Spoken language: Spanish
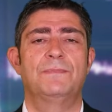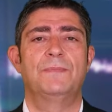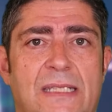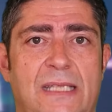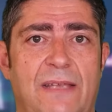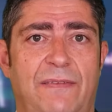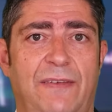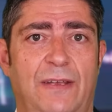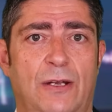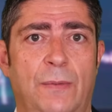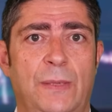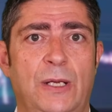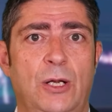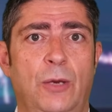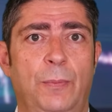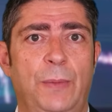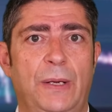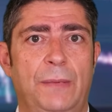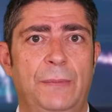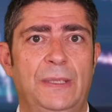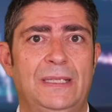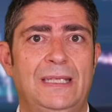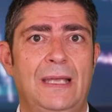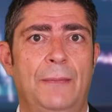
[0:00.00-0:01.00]
Este fenómeno
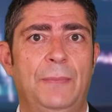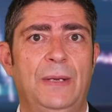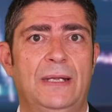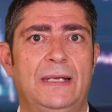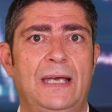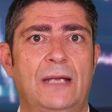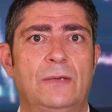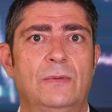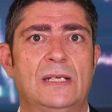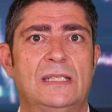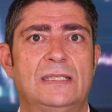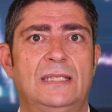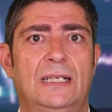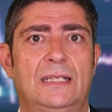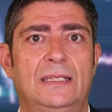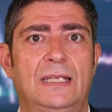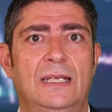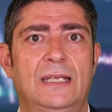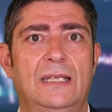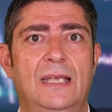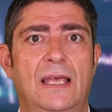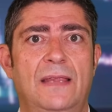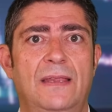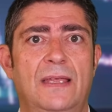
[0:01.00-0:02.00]
permite aplicar una
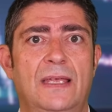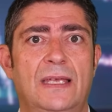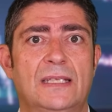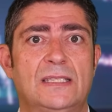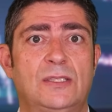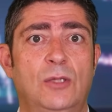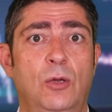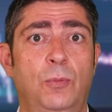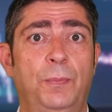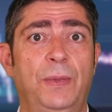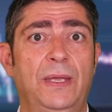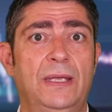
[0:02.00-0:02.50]
estrategia de stock